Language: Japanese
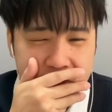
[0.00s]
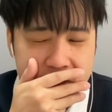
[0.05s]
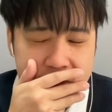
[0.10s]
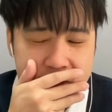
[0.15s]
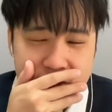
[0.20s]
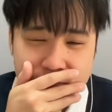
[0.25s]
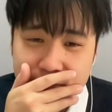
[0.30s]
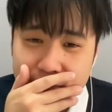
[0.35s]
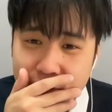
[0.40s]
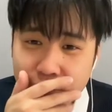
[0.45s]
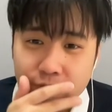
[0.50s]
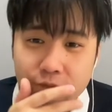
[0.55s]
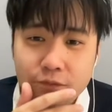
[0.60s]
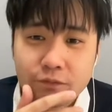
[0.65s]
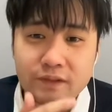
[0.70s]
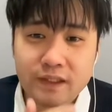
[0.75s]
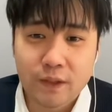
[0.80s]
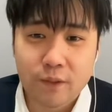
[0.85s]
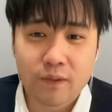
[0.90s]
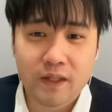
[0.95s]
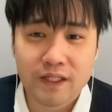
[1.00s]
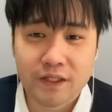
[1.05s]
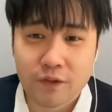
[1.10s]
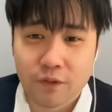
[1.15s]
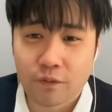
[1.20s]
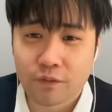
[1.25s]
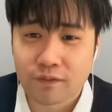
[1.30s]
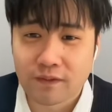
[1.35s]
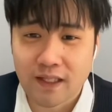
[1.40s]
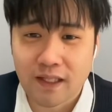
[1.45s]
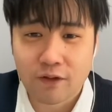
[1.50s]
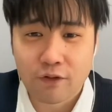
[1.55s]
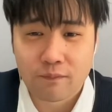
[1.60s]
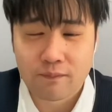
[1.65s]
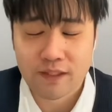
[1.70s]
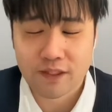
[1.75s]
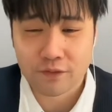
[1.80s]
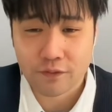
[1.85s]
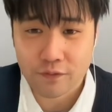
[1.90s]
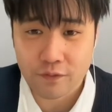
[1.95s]
椿追っといた方がいいよとか
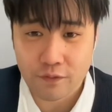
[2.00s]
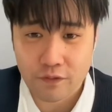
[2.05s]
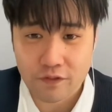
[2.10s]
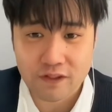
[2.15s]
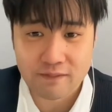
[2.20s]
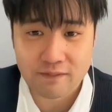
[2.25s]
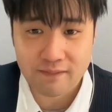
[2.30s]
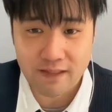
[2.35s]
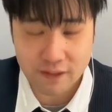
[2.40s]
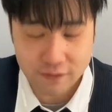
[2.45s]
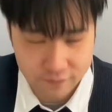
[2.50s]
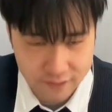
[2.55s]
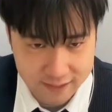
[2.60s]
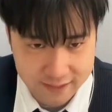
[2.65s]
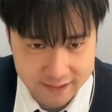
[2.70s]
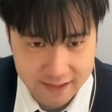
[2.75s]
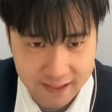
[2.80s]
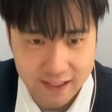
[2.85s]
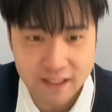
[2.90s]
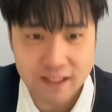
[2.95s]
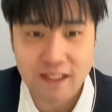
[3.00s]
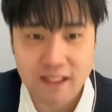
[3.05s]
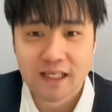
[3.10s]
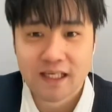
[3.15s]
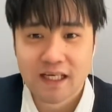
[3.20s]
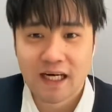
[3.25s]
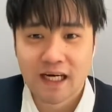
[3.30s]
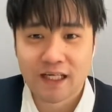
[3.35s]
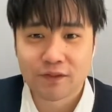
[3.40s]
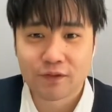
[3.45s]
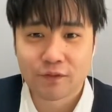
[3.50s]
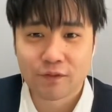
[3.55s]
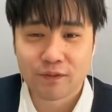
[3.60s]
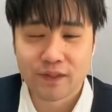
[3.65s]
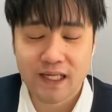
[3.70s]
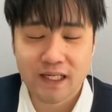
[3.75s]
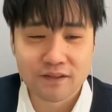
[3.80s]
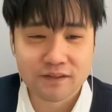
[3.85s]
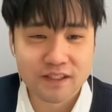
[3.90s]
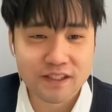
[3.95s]
コメントよろしければください。あと、
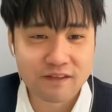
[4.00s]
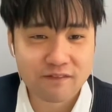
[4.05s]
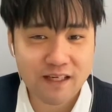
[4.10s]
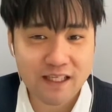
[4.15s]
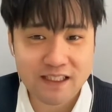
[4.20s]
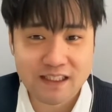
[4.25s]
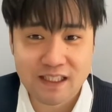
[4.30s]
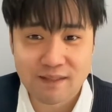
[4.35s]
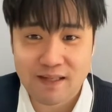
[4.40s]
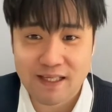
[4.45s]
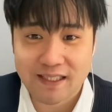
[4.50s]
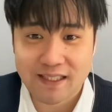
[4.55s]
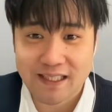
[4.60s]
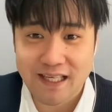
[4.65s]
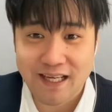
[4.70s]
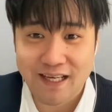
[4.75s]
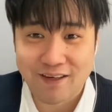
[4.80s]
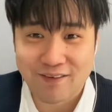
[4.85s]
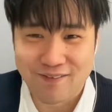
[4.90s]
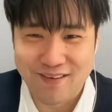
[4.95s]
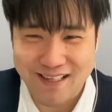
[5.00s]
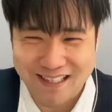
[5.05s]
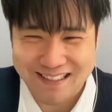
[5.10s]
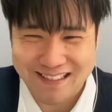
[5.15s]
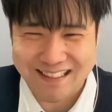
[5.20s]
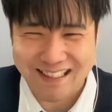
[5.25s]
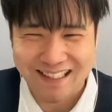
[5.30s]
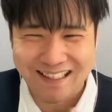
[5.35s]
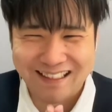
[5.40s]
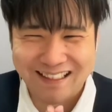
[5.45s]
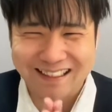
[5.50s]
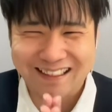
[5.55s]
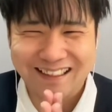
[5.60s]
百式は茶番でごめんなさい。